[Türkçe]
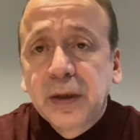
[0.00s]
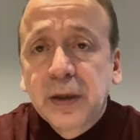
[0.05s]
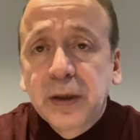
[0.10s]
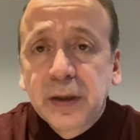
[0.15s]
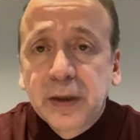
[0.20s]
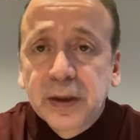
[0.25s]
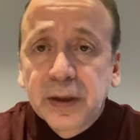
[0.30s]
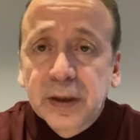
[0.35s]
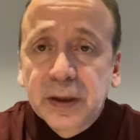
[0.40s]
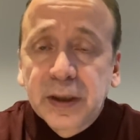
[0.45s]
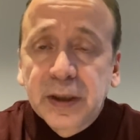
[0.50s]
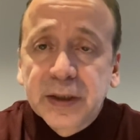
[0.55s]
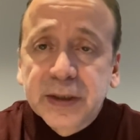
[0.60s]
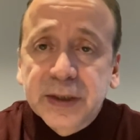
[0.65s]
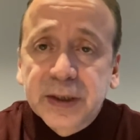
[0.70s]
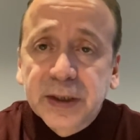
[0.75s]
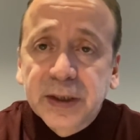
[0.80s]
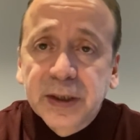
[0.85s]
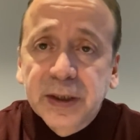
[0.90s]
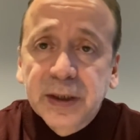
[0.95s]
e,
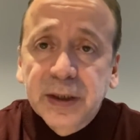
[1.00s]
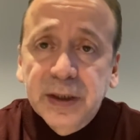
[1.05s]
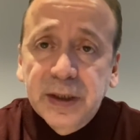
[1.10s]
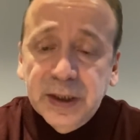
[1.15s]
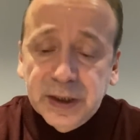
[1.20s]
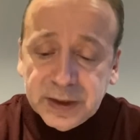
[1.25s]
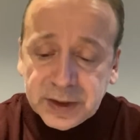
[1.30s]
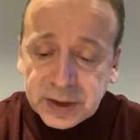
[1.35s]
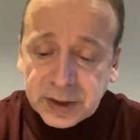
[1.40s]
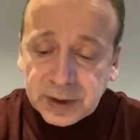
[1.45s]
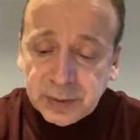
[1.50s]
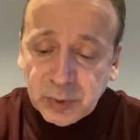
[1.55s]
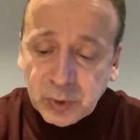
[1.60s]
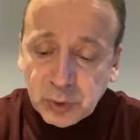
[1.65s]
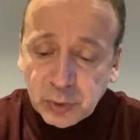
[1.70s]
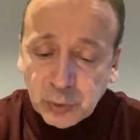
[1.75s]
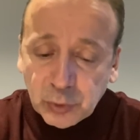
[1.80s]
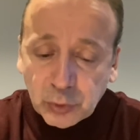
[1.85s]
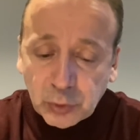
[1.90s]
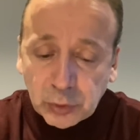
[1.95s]
Galatasaray'a ekstra bir
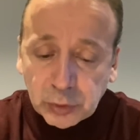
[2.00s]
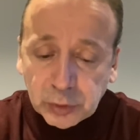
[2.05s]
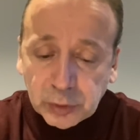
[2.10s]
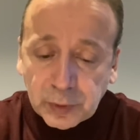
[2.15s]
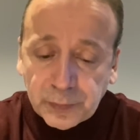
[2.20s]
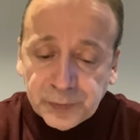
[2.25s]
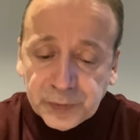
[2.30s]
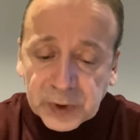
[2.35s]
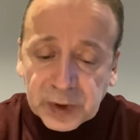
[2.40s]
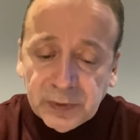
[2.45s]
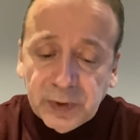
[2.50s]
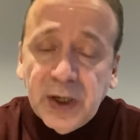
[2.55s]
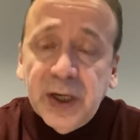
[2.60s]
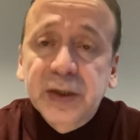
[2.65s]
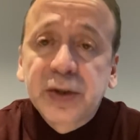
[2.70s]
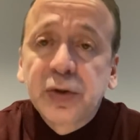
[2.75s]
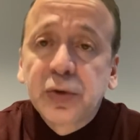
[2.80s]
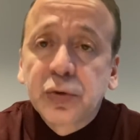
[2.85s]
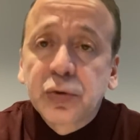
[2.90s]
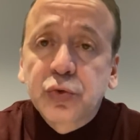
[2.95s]
yük oldu.
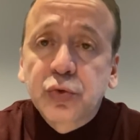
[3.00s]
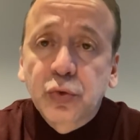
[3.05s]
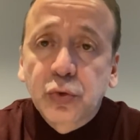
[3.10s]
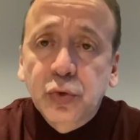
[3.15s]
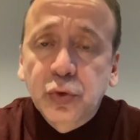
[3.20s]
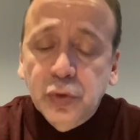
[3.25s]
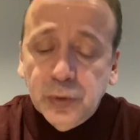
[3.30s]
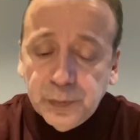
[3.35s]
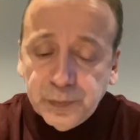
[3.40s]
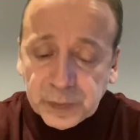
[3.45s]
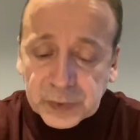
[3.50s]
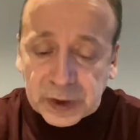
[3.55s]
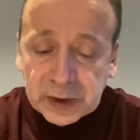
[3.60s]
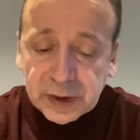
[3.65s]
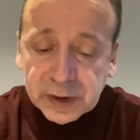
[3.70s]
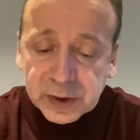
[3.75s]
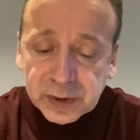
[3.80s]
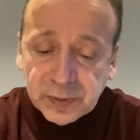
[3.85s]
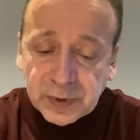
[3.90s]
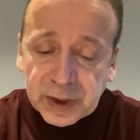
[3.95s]
Fatih Öztürk,
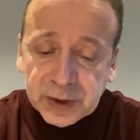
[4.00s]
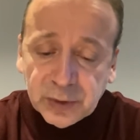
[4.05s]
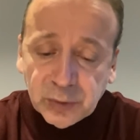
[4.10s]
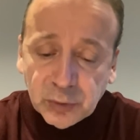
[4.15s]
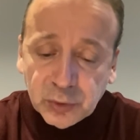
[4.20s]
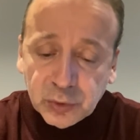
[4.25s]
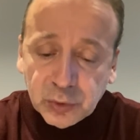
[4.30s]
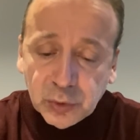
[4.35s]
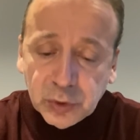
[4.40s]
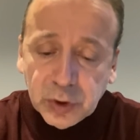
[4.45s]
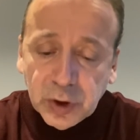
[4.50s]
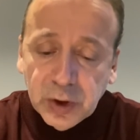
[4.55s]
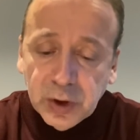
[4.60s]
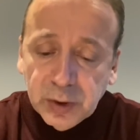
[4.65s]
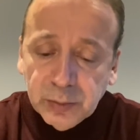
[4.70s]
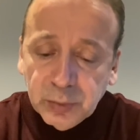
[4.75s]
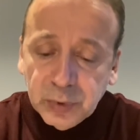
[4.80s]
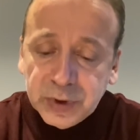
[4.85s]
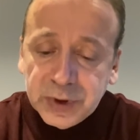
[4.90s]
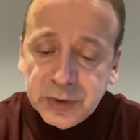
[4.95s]
kaleci Fatih Öztürk
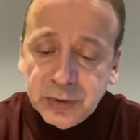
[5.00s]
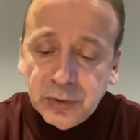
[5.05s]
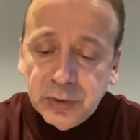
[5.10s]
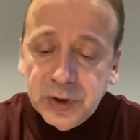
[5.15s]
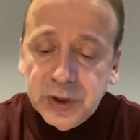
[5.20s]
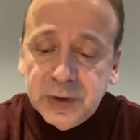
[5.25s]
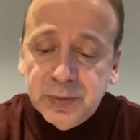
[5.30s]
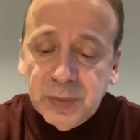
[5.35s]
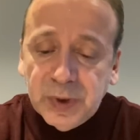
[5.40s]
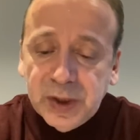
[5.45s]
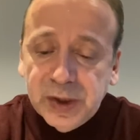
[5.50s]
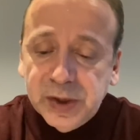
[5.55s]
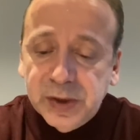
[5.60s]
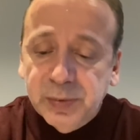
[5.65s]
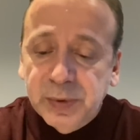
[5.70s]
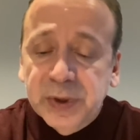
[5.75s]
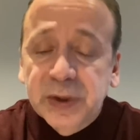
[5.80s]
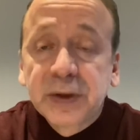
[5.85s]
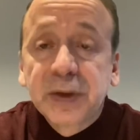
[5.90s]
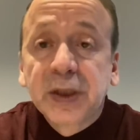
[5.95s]
bu sezon İsmail
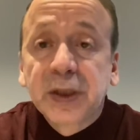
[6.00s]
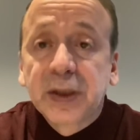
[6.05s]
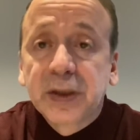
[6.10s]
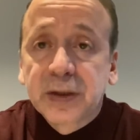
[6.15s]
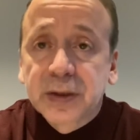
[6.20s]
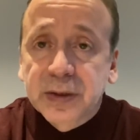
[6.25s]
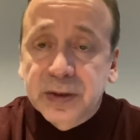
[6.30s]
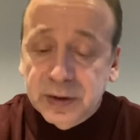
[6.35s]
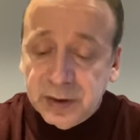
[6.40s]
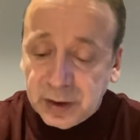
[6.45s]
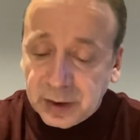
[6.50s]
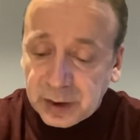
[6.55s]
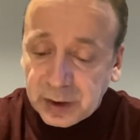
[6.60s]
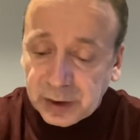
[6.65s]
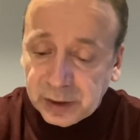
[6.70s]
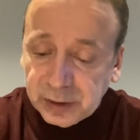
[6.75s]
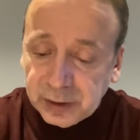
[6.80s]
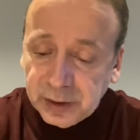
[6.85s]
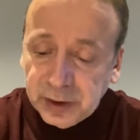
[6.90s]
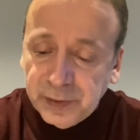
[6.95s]
Çipe'nin de gerisinde
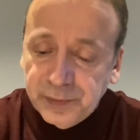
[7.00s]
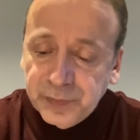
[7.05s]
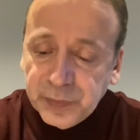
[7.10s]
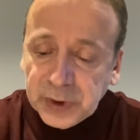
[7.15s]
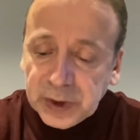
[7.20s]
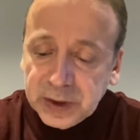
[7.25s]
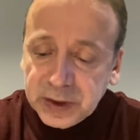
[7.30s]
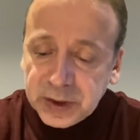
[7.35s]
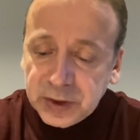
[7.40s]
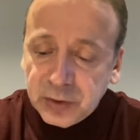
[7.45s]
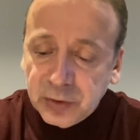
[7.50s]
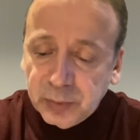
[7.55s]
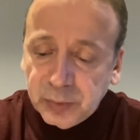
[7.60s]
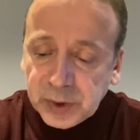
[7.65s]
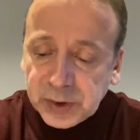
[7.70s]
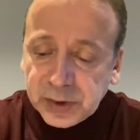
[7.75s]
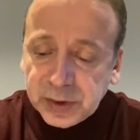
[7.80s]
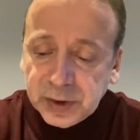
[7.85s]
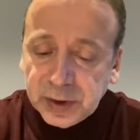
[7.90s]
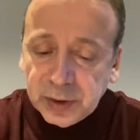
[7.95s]
kaldı. Sezon
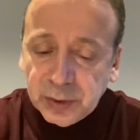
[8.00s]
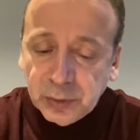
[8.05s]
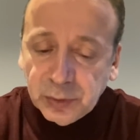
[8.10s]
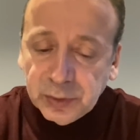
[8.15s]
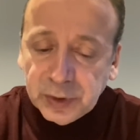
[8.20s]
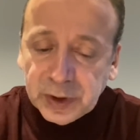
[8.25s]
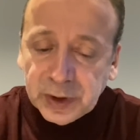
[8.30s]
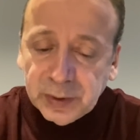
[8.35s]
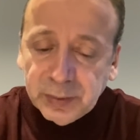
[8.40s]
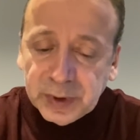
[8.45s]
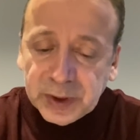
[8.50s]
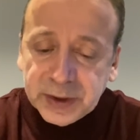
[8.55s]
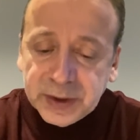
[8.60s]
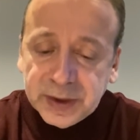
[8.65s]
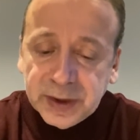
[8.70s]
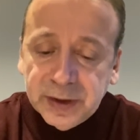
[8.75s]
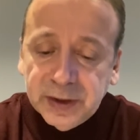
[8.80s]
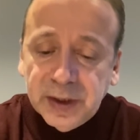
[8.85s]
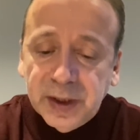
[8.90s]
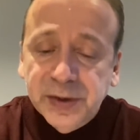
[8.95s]
başında da gönderilmek
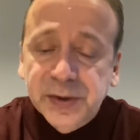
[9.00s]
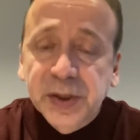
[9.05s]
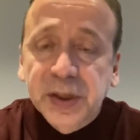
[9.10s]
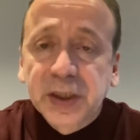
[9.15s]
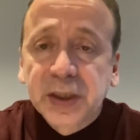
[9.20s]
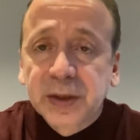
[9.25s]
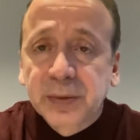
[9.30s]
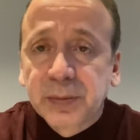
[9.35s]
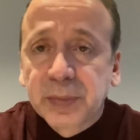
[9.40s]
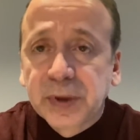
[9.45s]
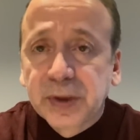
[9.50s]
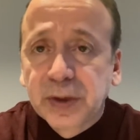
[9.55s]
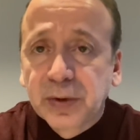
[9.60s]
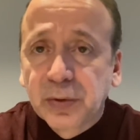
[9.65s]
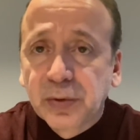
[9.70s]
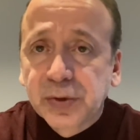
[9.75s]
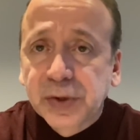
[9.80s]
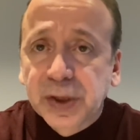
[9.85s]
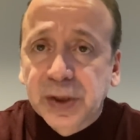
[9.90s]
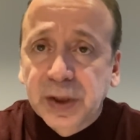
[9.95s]
istendi ancak gitmedi.
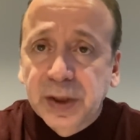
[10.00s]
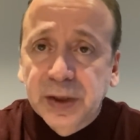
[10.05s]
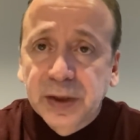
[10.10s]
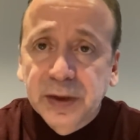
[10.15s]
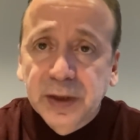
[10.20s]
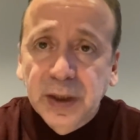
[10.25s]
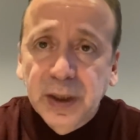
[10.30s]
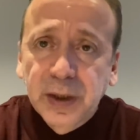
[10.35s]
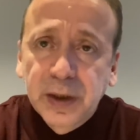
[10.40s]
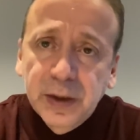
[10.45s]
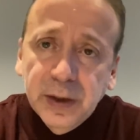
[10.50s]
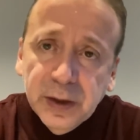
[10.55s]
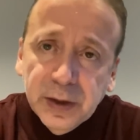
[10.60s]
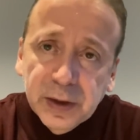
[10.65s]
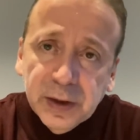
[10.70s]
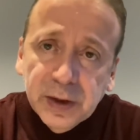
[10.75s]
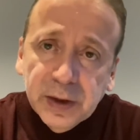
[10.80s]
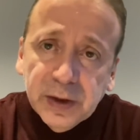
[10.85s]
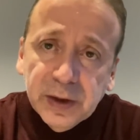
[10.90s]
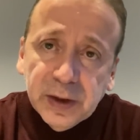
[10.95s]
Ocak ayında
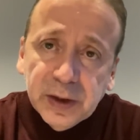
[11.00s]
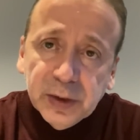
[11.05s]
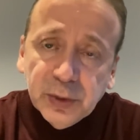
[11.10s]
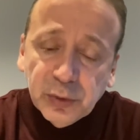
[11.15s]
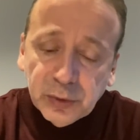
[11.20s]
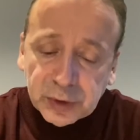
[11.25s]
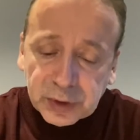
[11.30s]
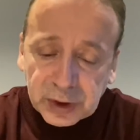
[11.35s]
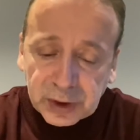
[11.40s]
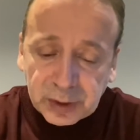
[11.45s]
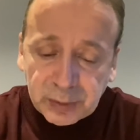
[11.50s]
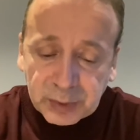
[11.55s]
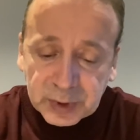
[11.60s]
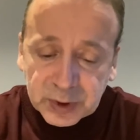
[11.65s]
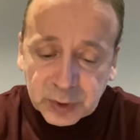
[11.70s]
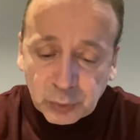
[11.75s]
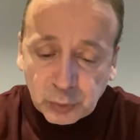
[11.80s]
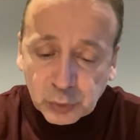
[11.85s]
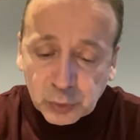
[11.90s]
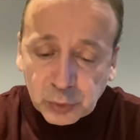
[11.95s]
e,
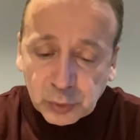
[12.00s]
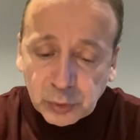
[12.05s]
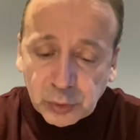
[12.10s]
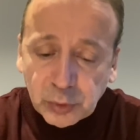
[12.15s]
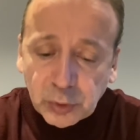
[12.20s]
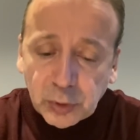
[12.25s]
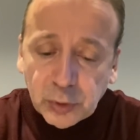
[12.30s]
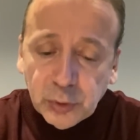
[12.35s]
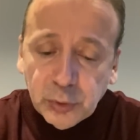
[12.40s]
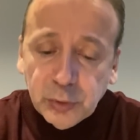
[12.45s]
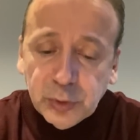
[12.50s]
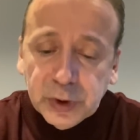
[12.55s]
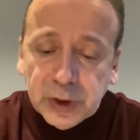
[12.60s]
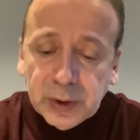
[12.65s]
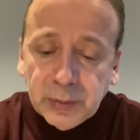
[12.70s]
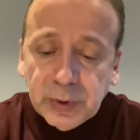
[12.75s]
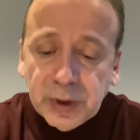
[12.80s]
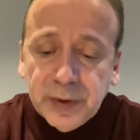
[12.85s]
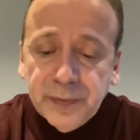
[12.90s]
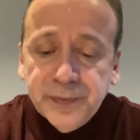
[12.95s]
gönderilmesi düşünülüyor.
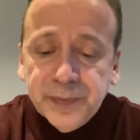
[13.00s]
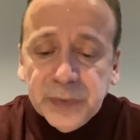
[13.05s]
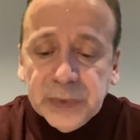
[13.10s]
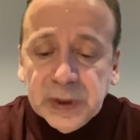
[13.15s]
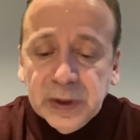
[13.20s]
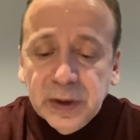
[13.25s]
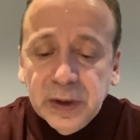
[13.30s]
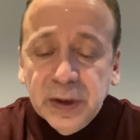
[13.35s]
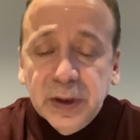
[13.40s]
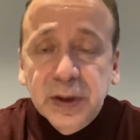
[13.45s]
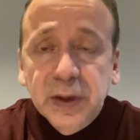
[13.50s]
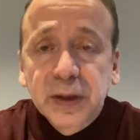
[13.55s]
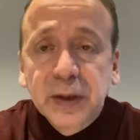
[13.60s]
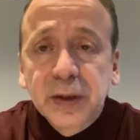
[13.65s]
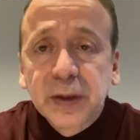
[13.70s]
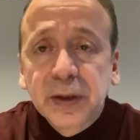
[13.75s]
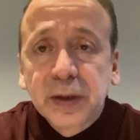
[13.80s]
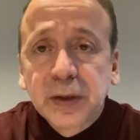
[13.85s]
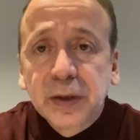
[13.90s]
Luyendama e,